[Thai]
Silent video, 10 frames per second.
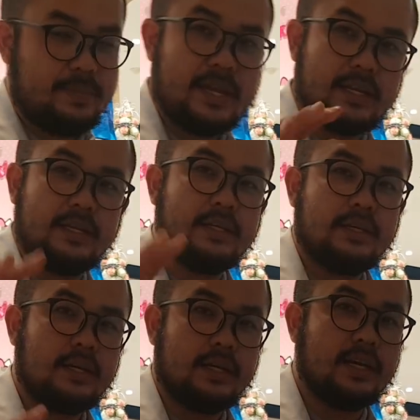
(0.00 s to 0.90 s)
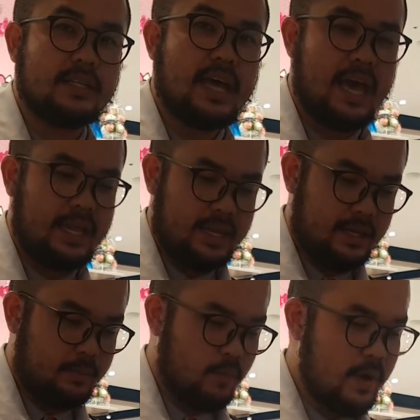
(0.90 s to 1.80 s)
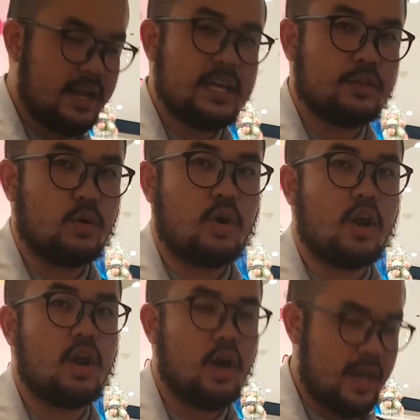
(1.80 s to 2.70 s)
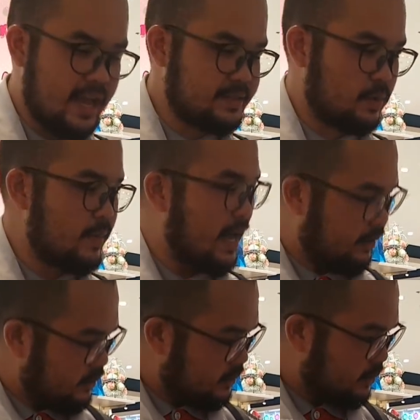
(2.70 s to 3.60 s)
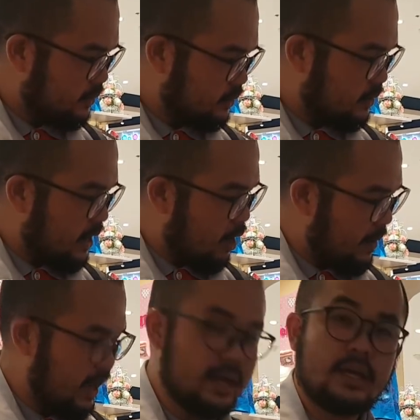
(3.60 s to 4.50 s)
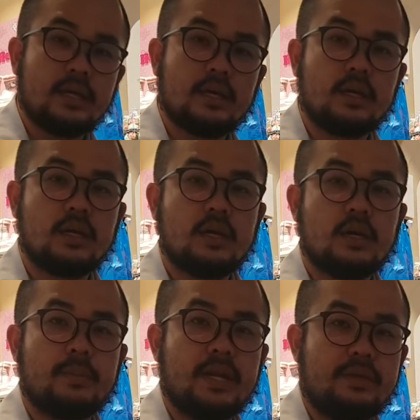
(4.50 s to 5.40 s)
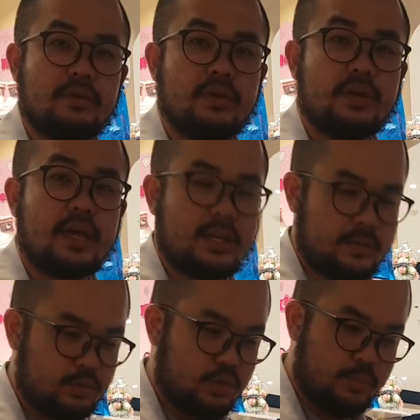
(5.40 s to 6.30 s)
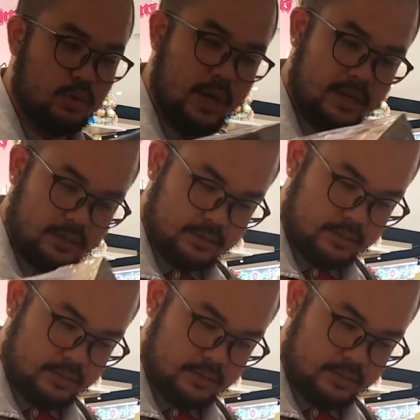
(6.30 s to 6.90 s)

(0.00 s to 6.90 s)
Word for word: ที่เป็นเงินไทยเนี่ยผมว่าน่าจะตกกล่องละ150 กว่าบาทเอาไหมไปรีวิวให้ท่านผู้ชมดูกัน